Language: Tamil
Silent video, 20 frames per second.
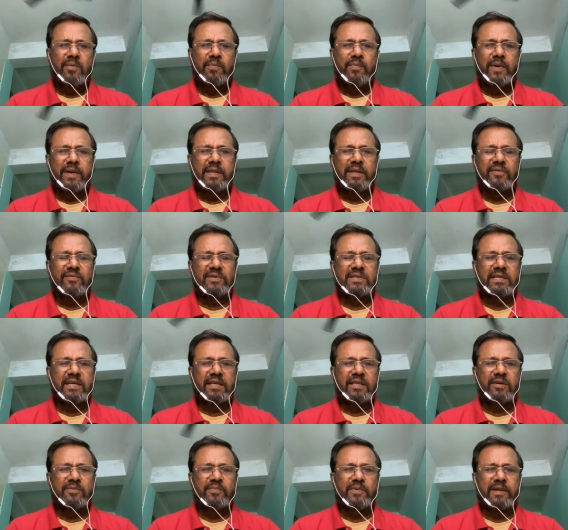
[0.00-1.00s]
பதிவு
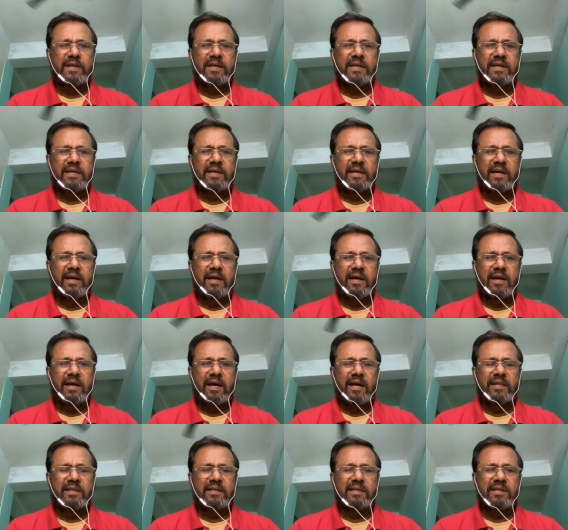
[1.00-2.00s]
செய்த பிறகு
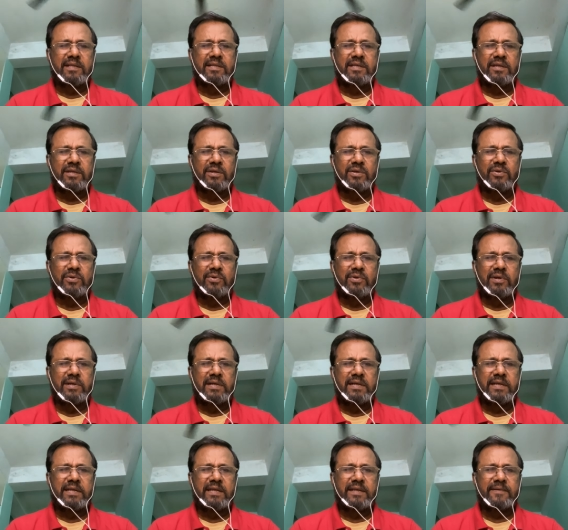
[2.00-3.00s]
அந்த
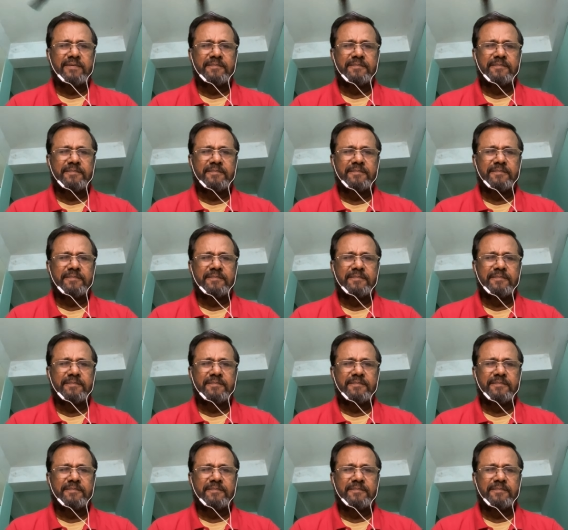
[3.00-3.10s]
திருக்குறளை